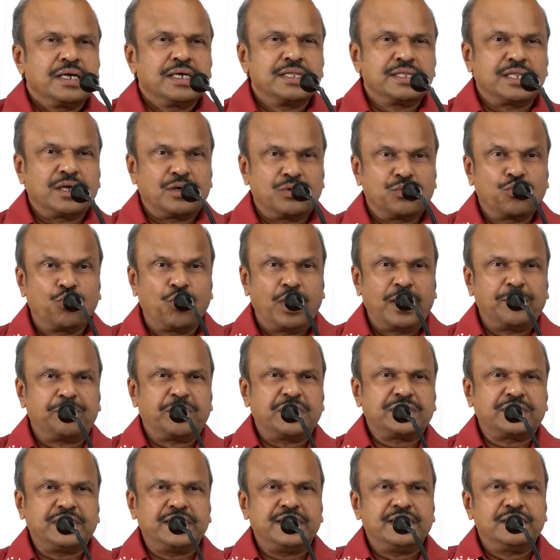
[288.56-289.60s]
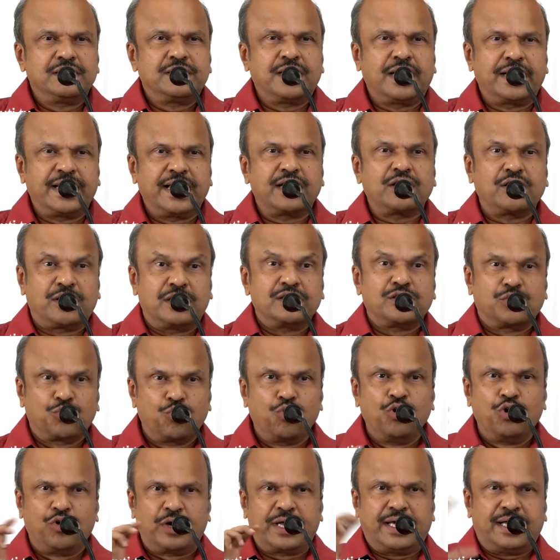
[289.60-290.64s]
இந்த நூலை பற்றி நான் ஏன்னா இந்த
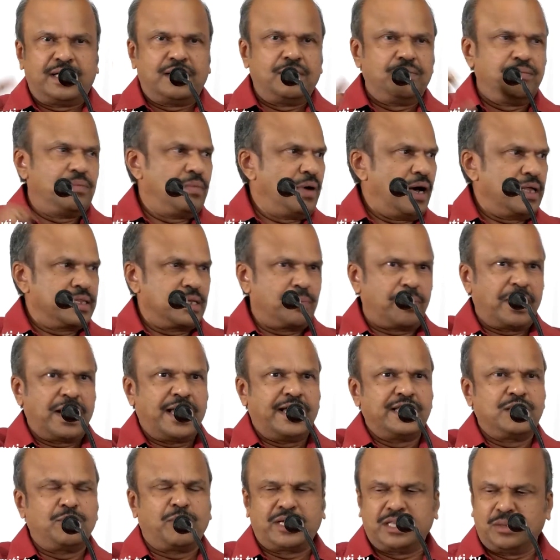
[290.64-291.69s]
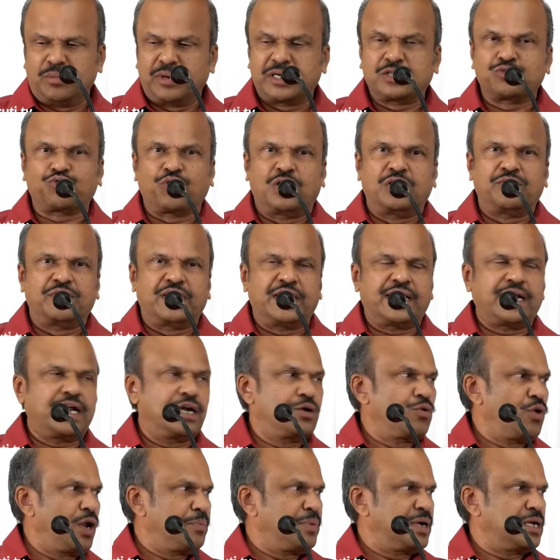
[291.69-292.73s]
நூலினுடைய அந்த பல அதிகமாக இதை மட்டும் சொல்லிவிடுறேன்
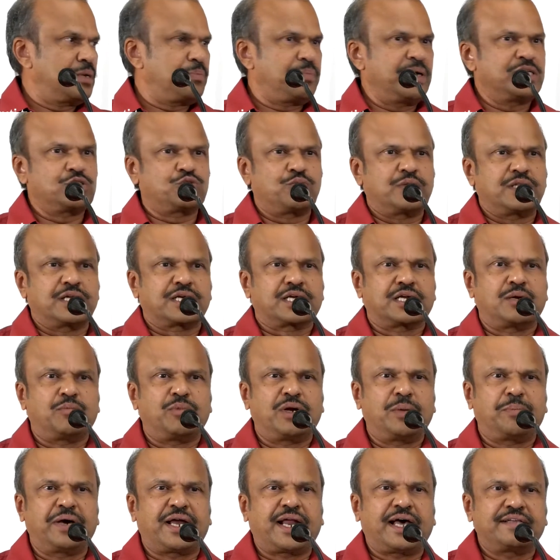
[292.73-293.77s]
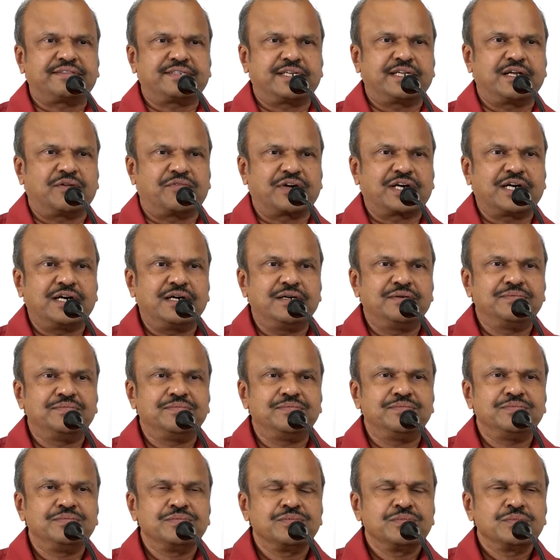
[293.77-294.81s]
நான் நூலை பற்றி பேசுவதற்கு நம்முடைய பேராசிரியர் அவர்கள்
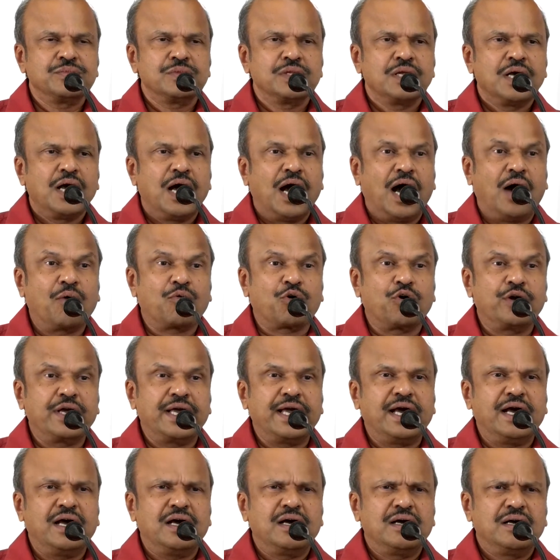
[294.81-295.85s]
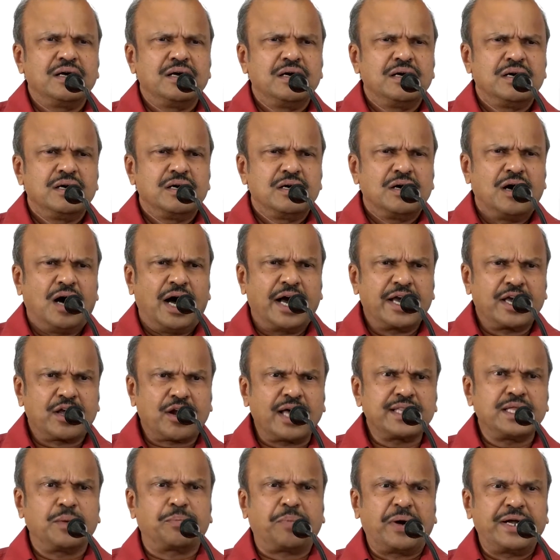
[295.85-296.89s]
அவருடைய
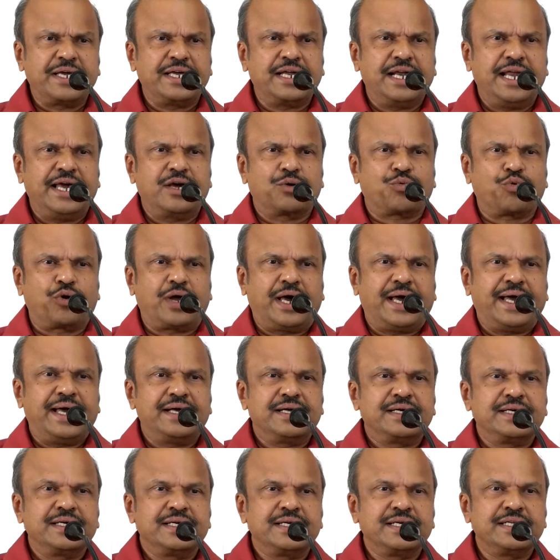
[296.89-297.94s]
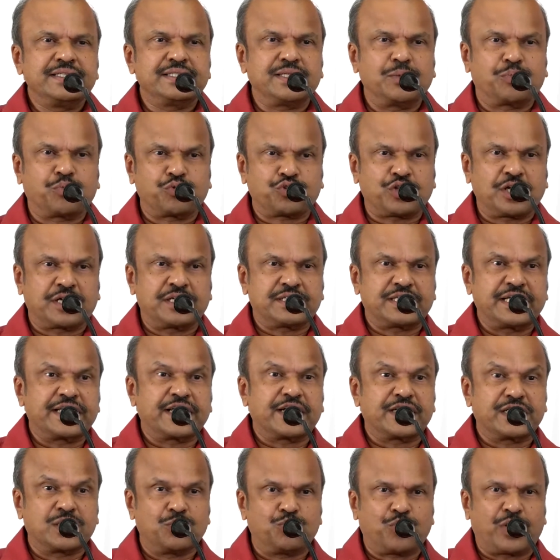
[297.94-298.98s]
அயராத பணியிலே கூட இந்த புத்தகத்தை
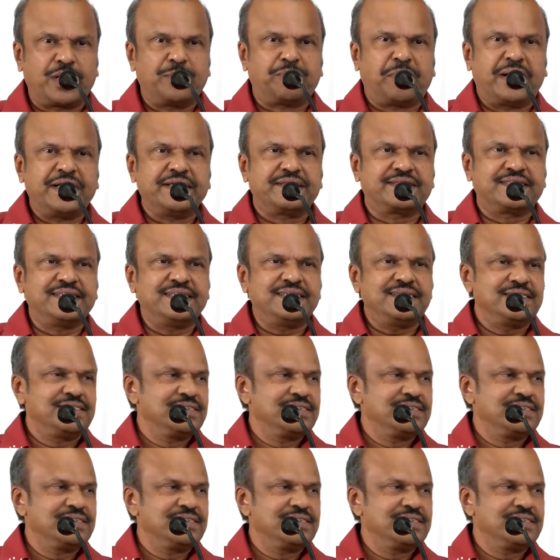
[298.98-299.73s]
இரண்டு முறை படித்து